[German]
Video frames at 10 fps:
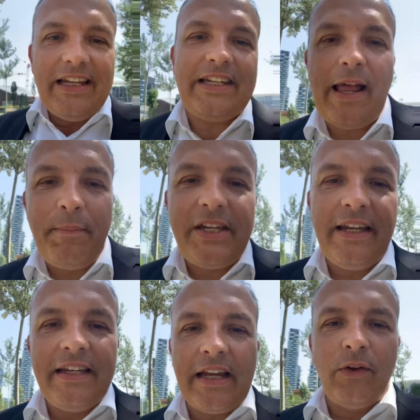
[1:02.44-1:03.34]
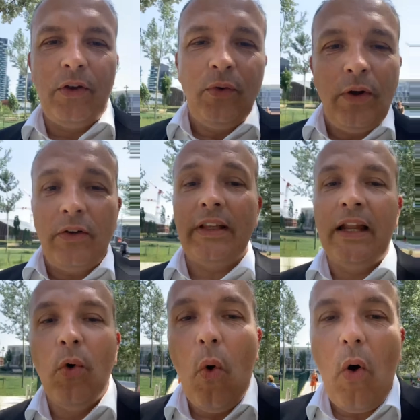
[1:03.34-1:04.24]
ich stelle mich hier nicht an
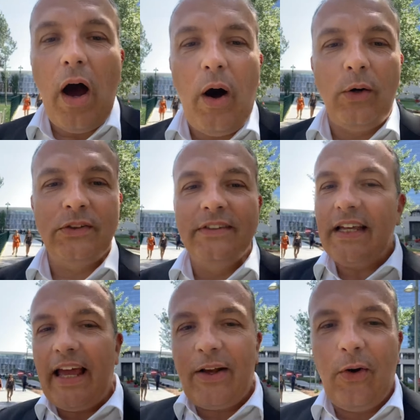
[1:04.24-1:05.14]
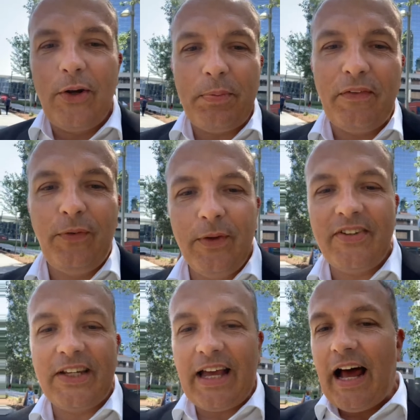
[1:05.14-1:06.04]
irgendein Hochhaus und zeige euch bei
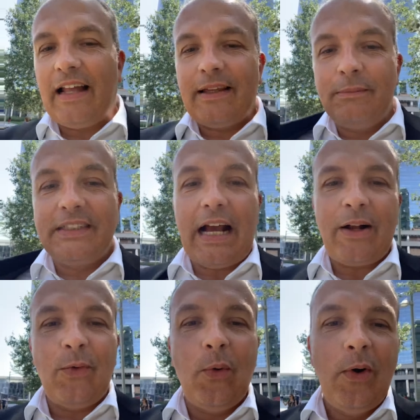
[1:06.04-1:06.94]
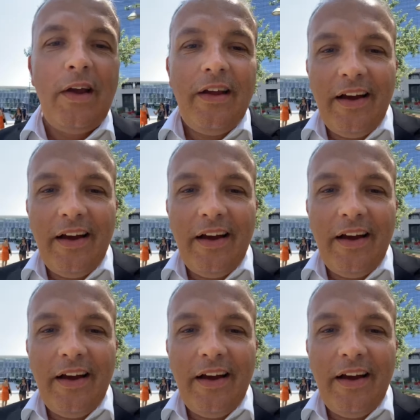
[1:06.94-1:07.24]
40 Grad im Sakko